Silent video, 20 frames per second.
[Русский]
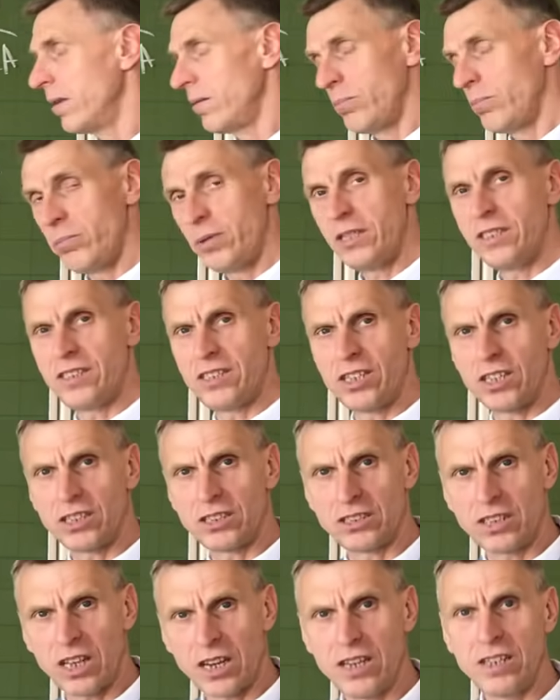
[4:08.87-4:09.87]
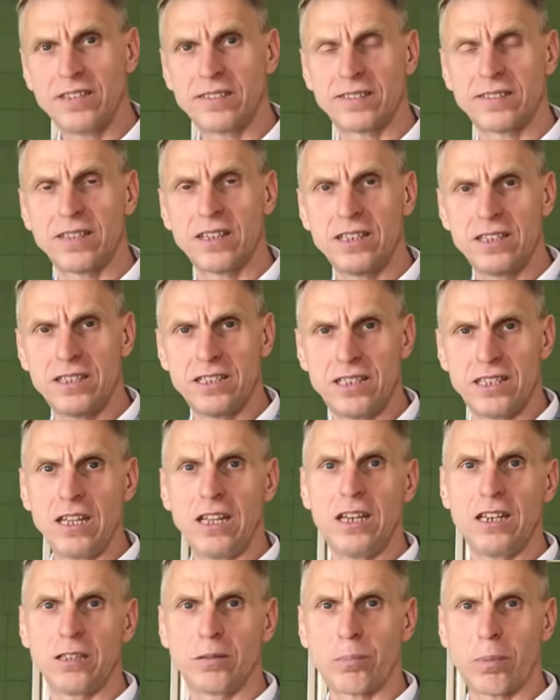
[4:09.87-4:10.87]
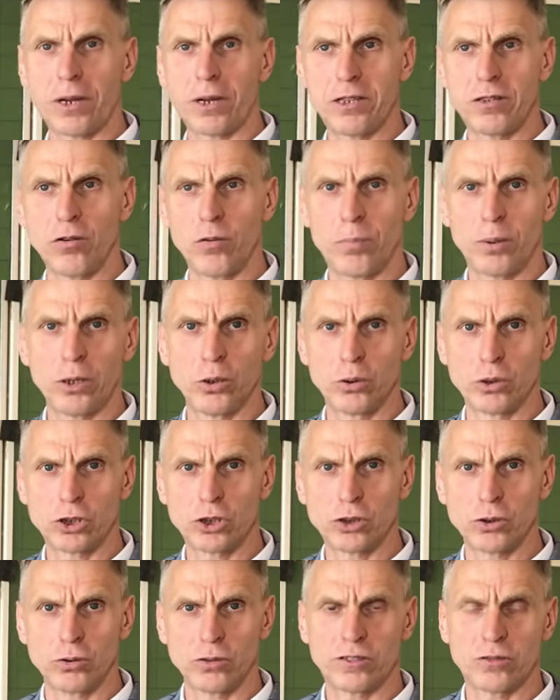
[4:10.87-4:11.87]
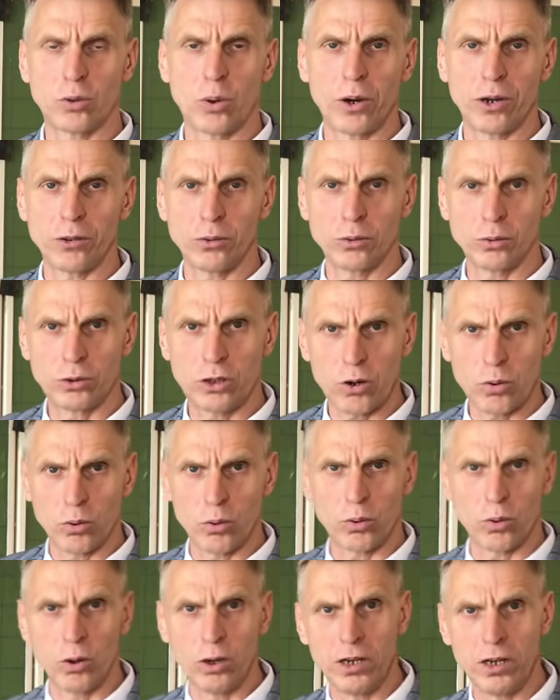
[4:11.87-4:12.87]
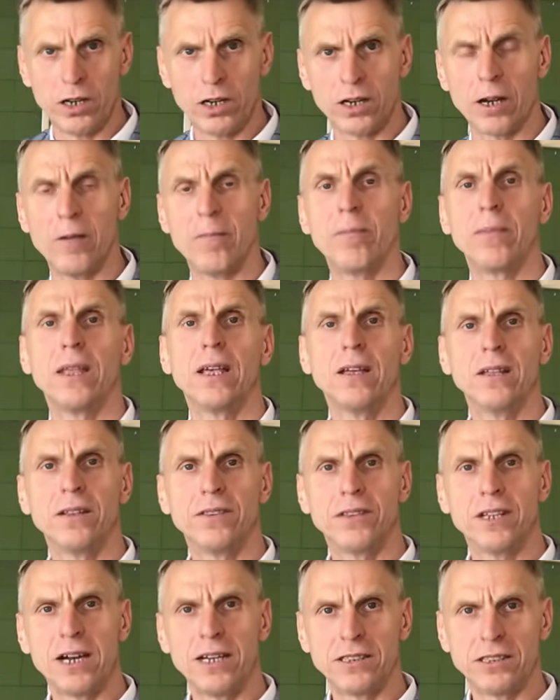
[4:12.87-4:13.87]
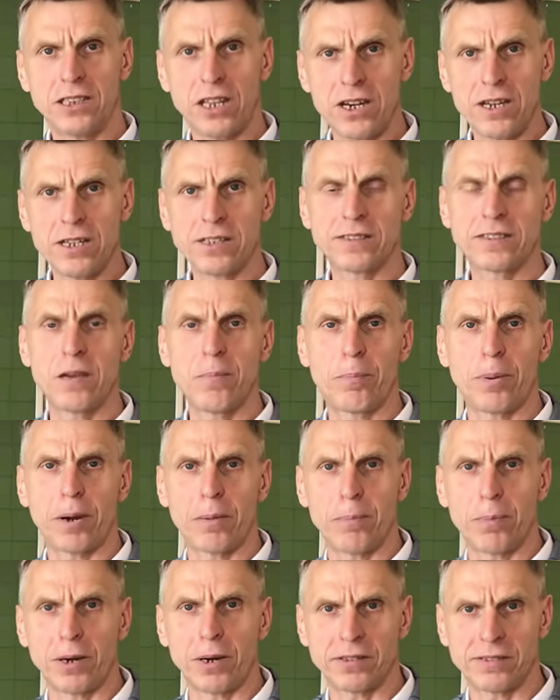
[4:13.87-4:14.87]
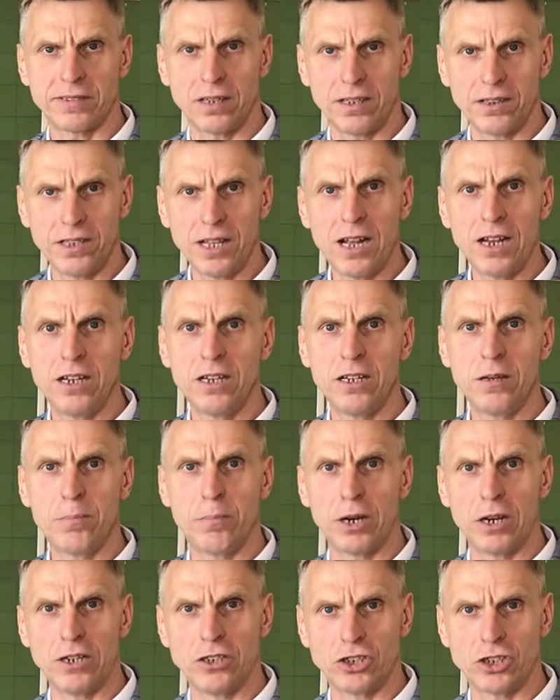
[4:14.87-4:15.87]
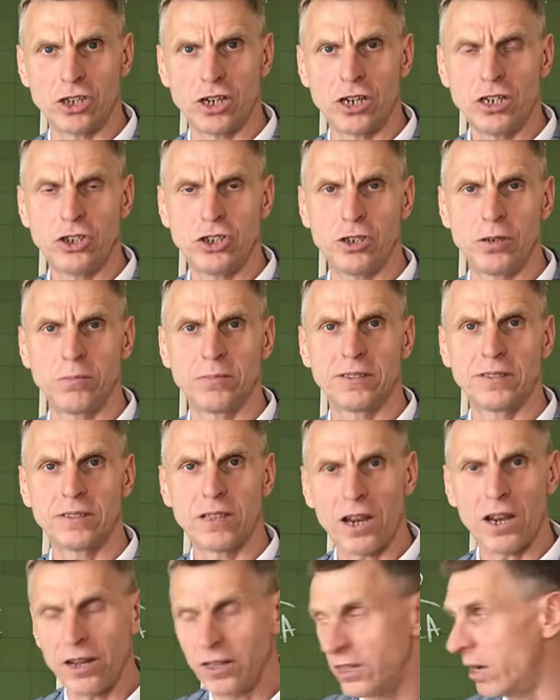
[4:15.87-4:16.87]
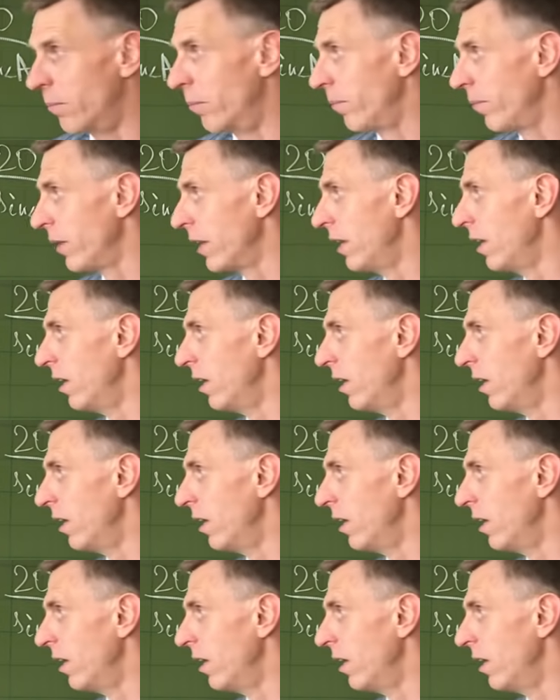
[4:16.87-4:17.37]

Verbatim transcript: Бисектриса делит противоположную сторону треугольника на отрезки, пропорциональные прилежащим сторонам.